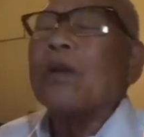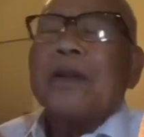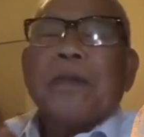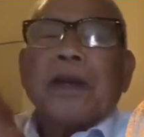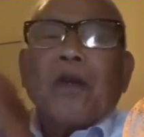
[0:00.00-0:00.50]
Hồ
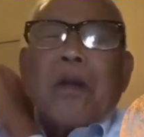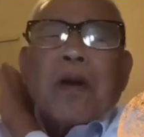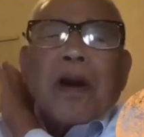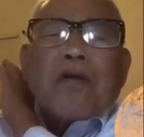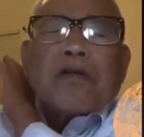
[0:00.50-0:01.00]
Chí Minh nói
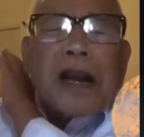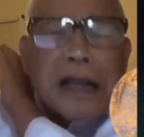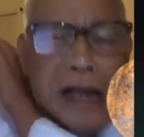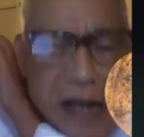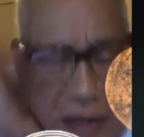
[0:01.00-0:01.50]
một câu rất
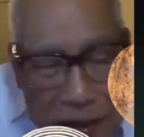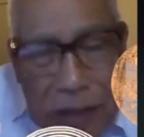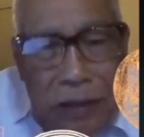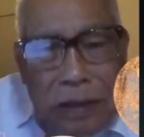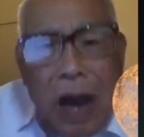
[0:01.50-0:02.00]
là lịch
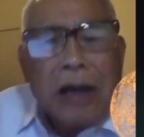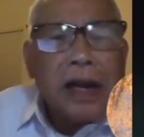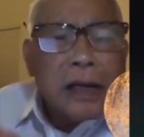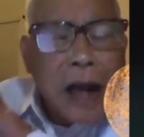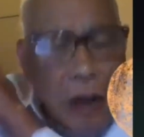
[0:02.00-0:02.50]
sự,
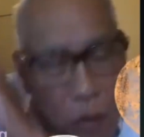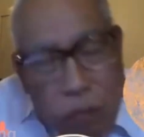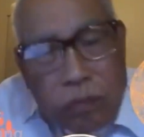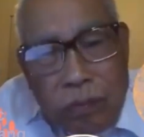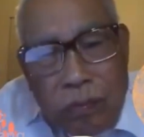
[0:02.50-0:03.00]
rất là
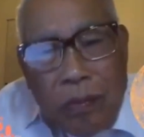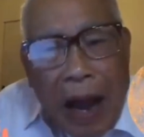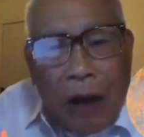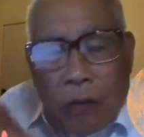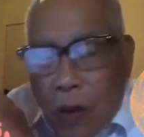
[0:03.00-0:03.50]
đúng.
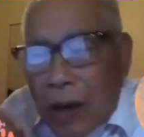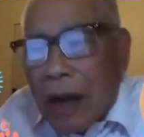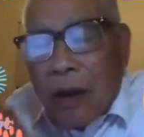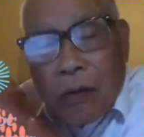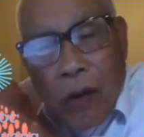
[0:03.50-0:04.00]
mà câu nói
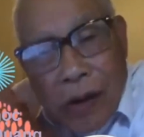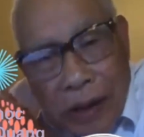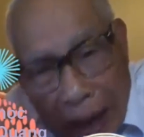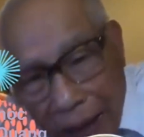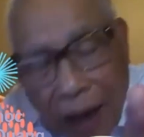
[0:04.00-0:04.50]
là câu đối
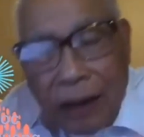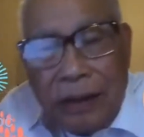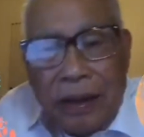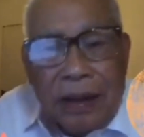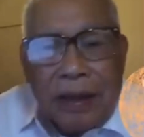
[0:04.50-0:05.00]
để
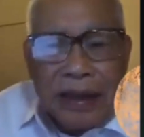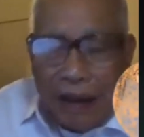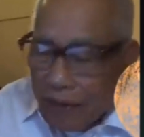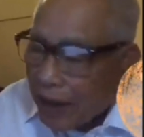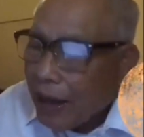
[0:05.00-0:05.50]
đời,
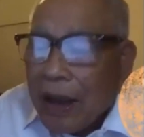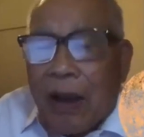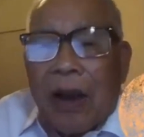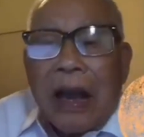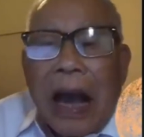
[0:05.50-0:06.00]
là vì
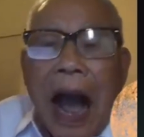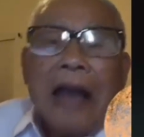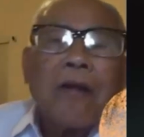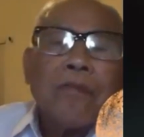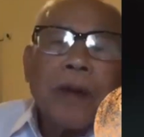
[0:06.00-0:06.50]

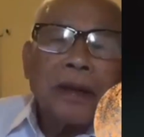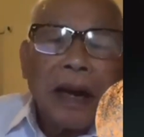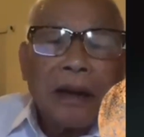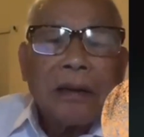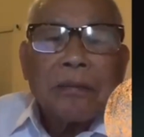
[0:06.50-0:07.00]
ai cũng
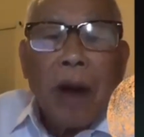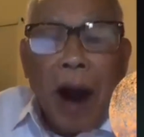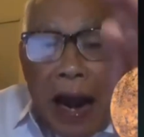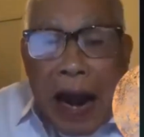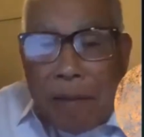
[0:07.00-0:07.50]
biết rằng
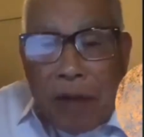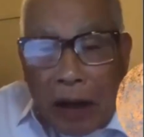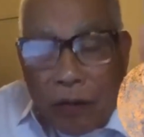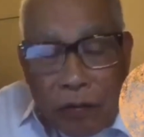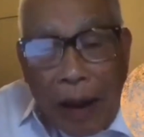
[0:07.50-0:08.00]
mười lăm
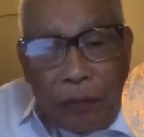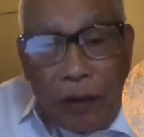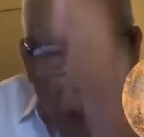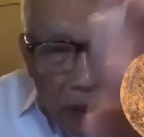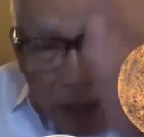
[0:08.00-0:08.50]
nghìn quân Pháp
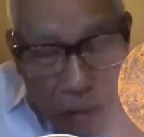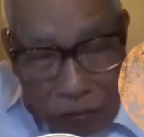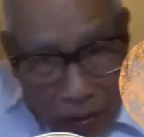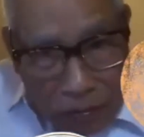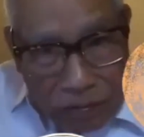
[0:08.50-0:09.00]
nó là người
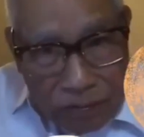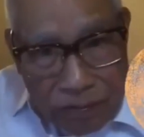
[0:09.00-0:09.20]
Âu Châu,